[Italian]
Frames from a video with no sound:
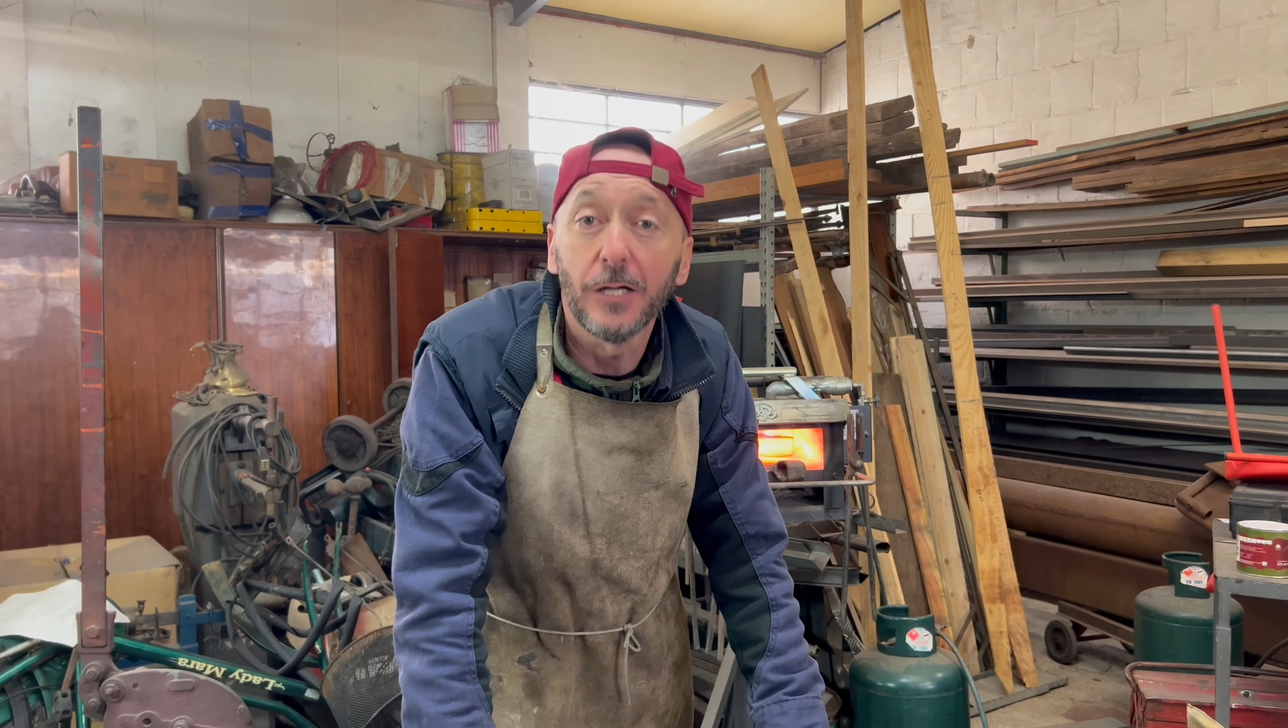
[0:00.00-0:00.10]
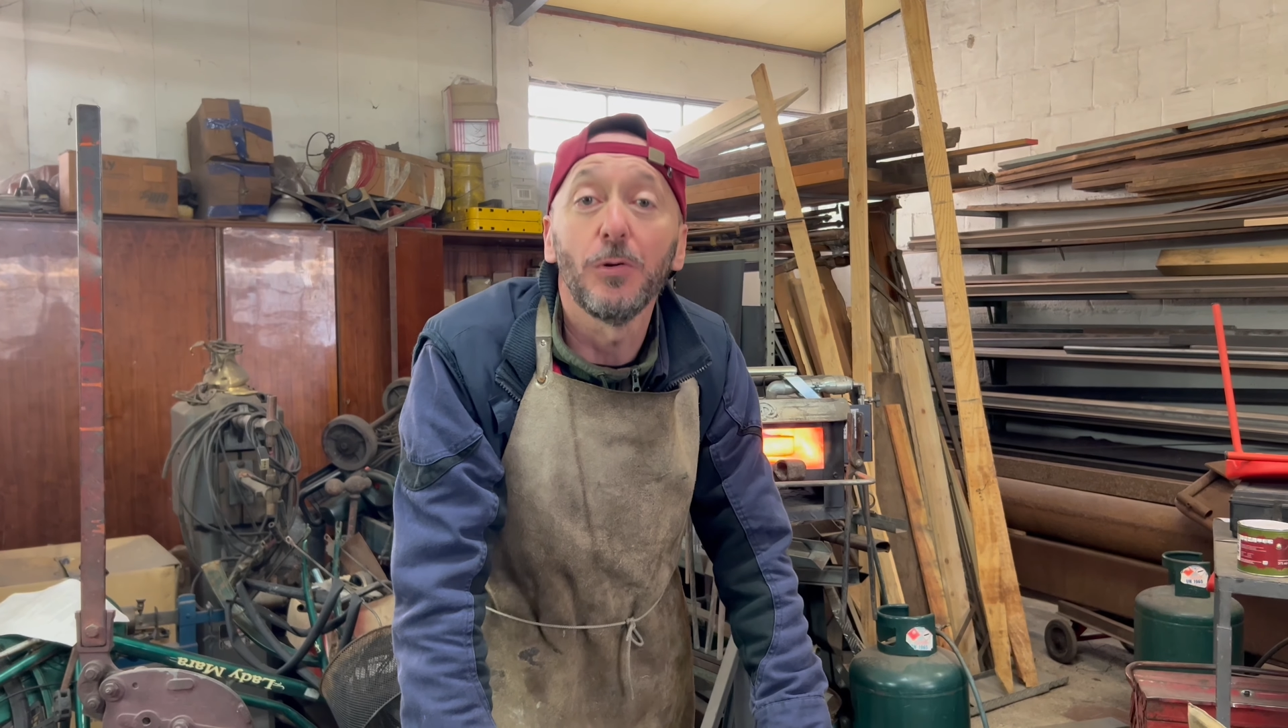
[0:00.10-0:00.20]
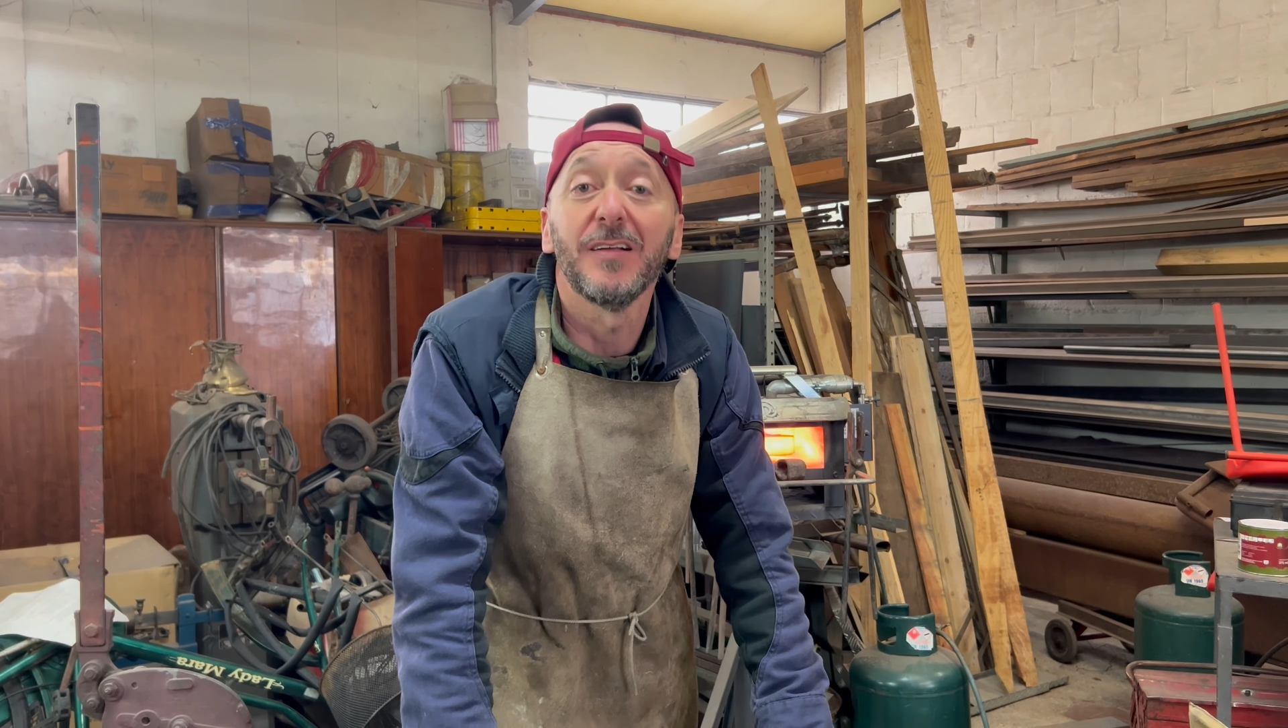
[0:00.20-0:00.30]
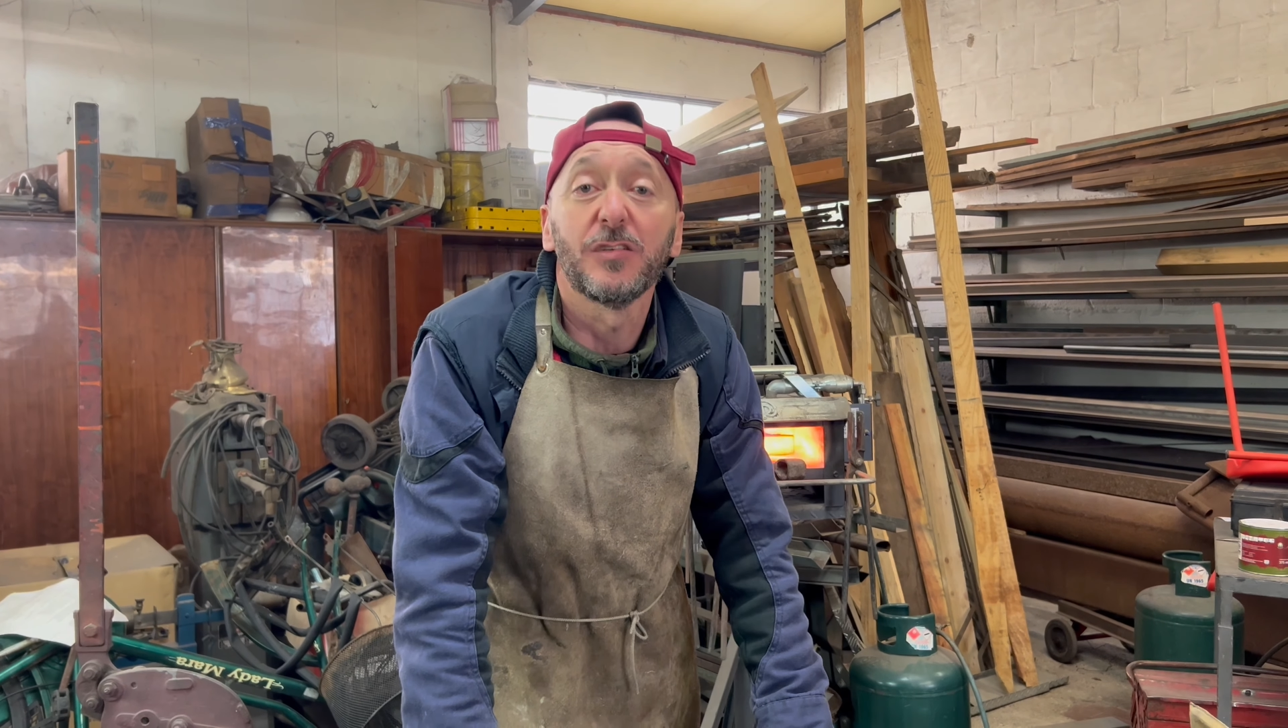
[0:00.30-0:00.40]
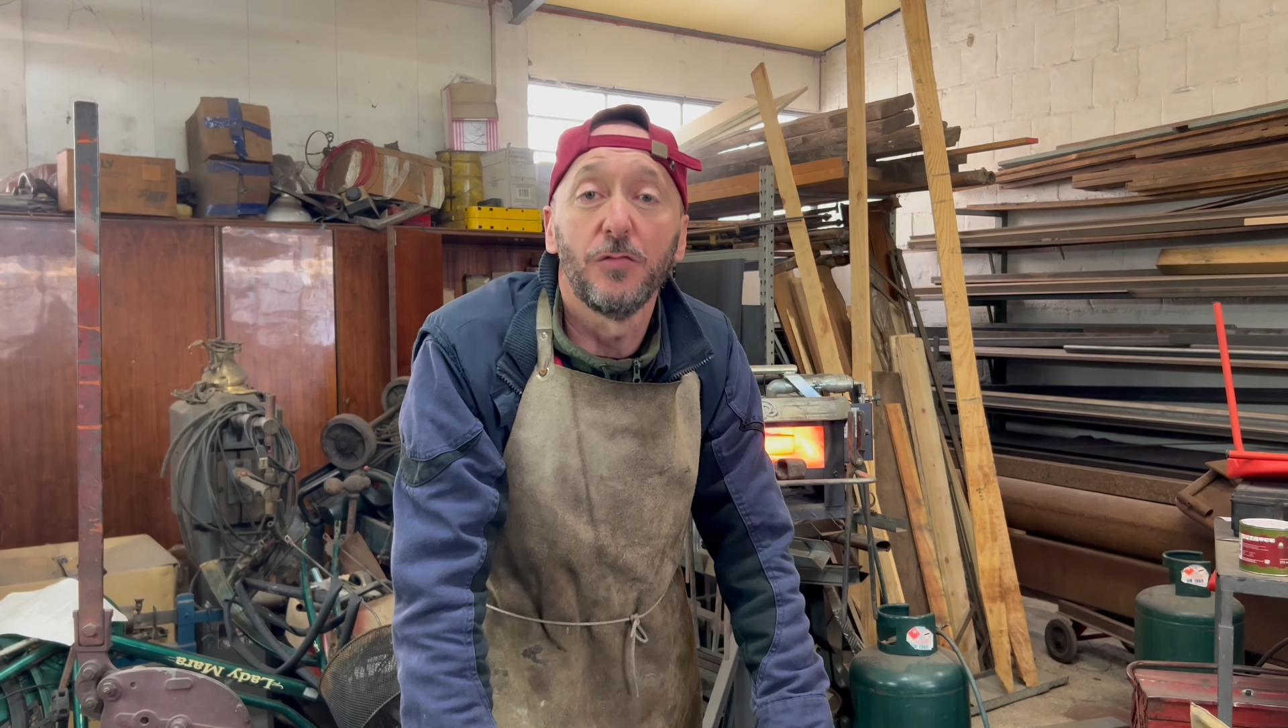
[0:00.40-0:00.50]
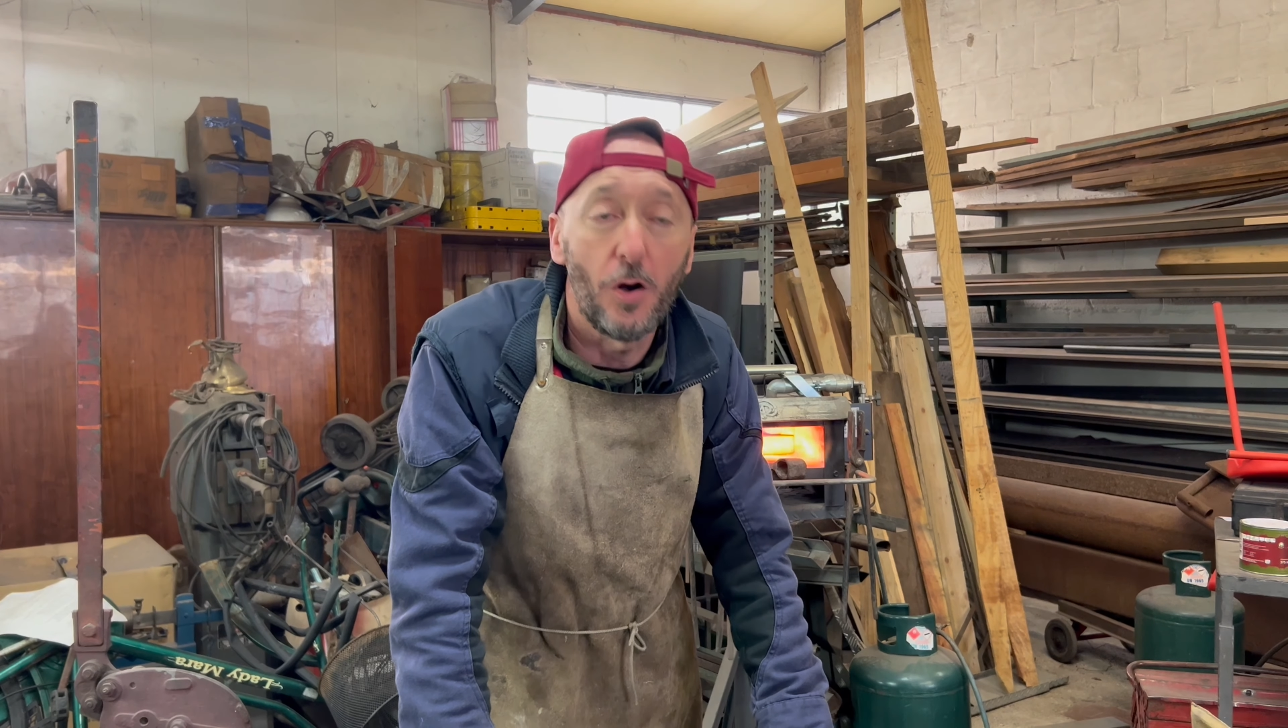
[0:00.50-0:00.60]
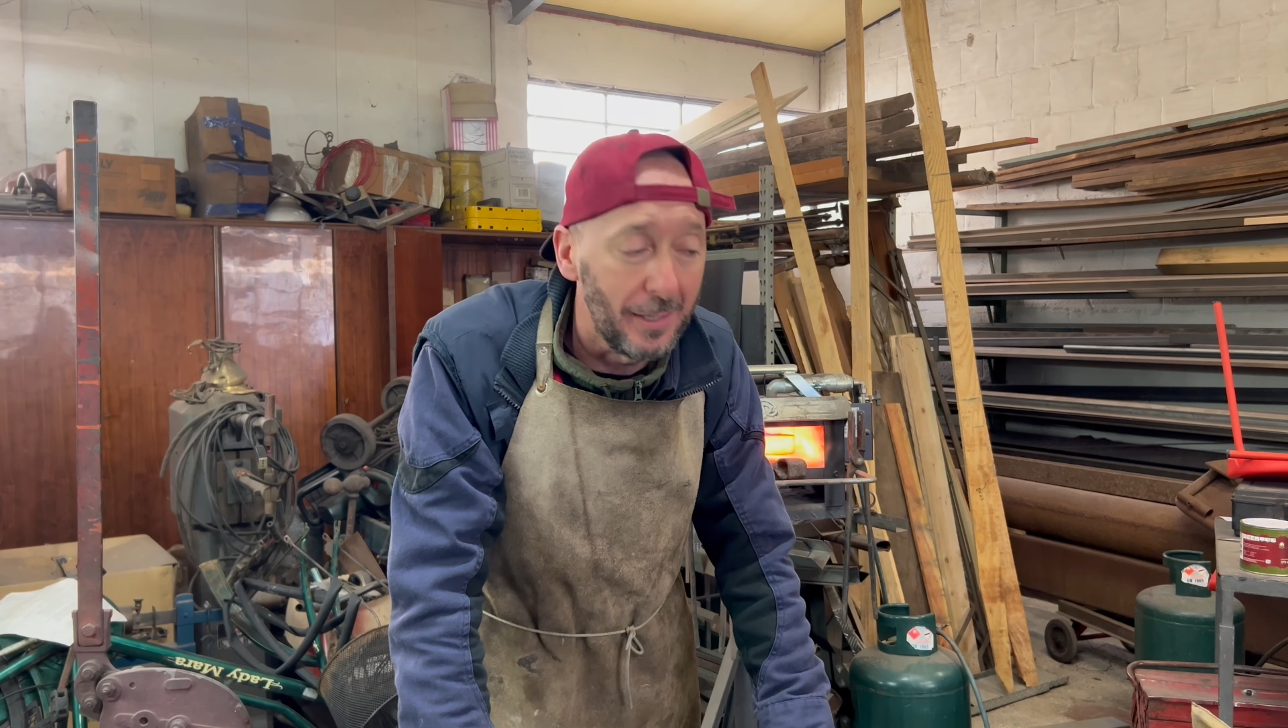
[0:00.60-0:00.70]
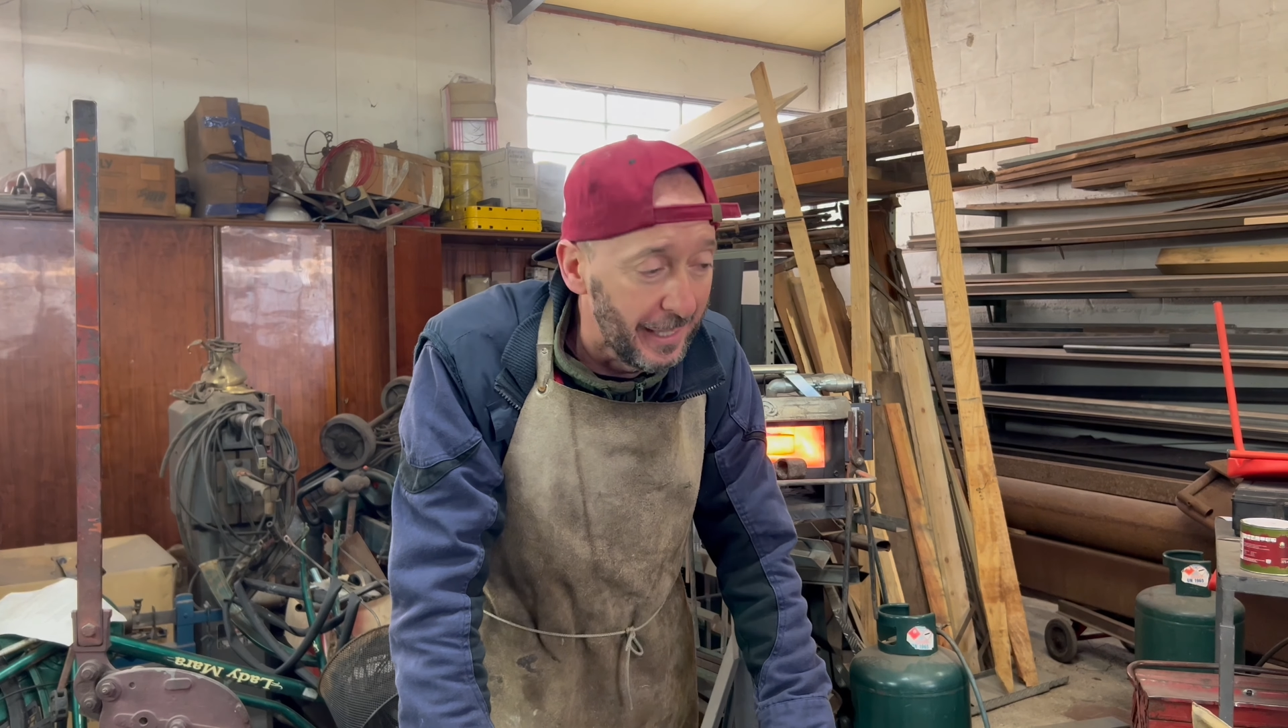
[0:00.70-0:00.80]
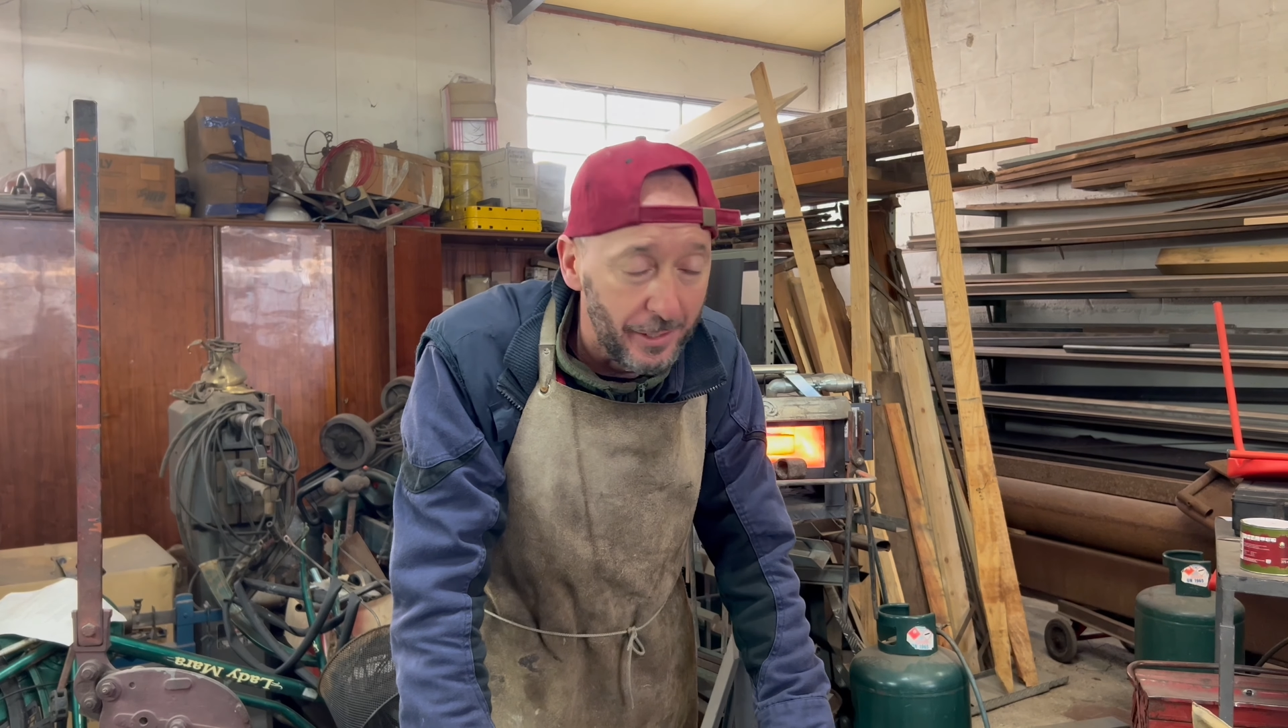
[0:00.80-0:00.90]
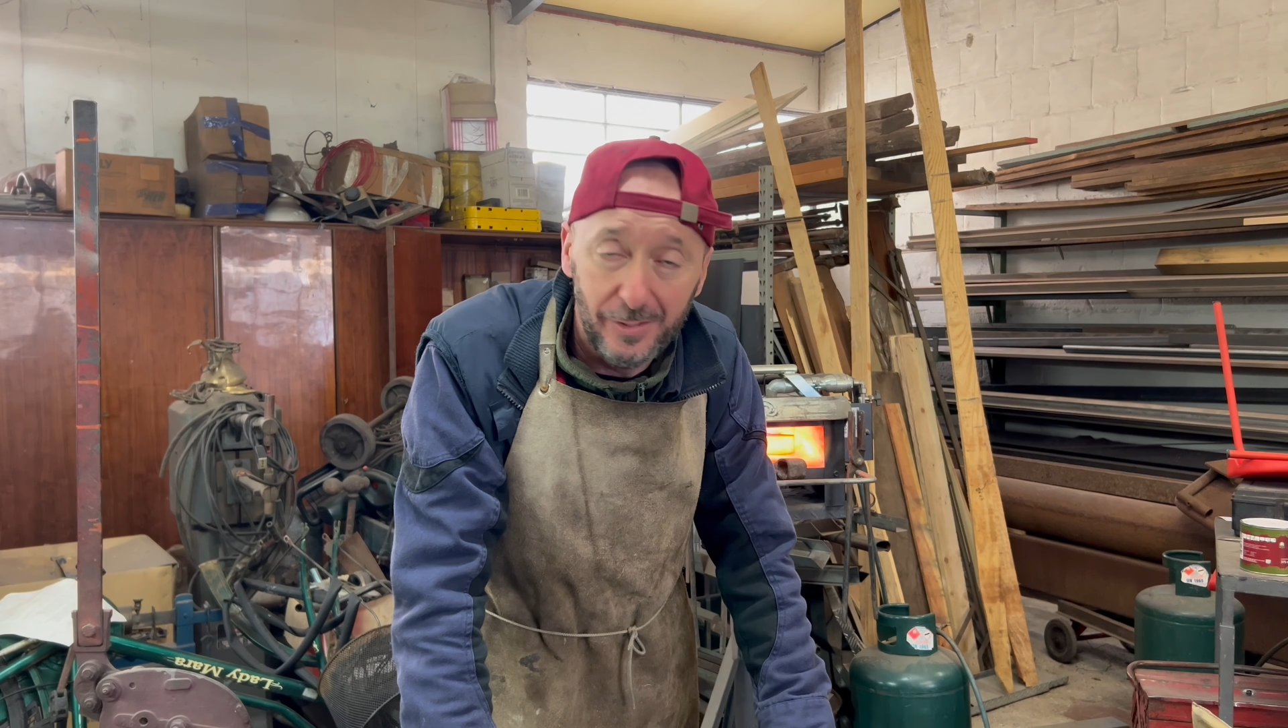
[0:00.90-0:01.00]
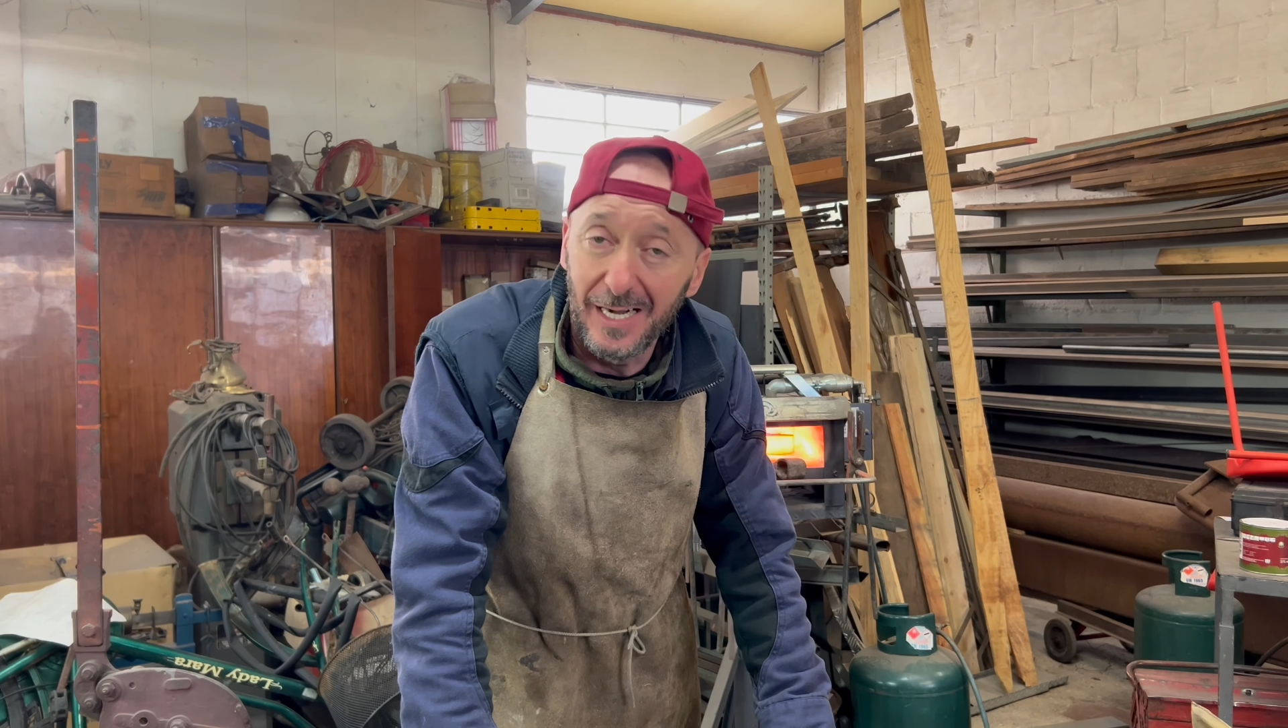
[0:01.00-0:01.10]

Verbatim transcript: questo vuole che io